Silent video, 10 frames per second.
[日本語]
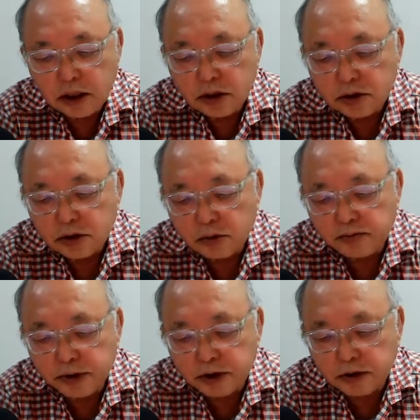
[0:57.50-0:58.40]

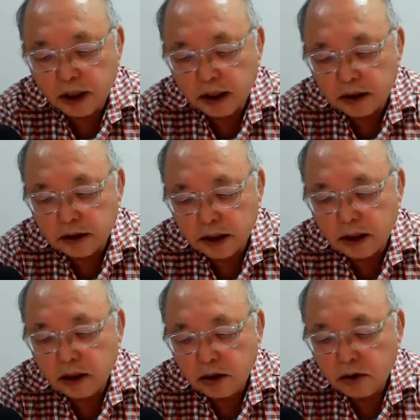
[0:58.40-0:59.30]
ショッピングであって
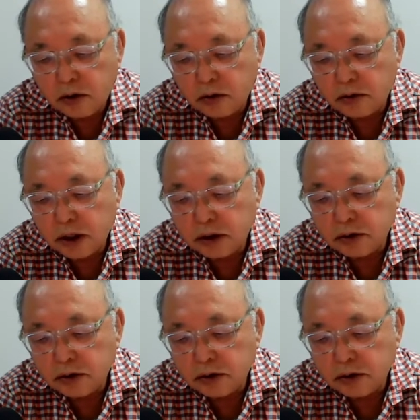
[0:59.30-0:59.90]
オンライン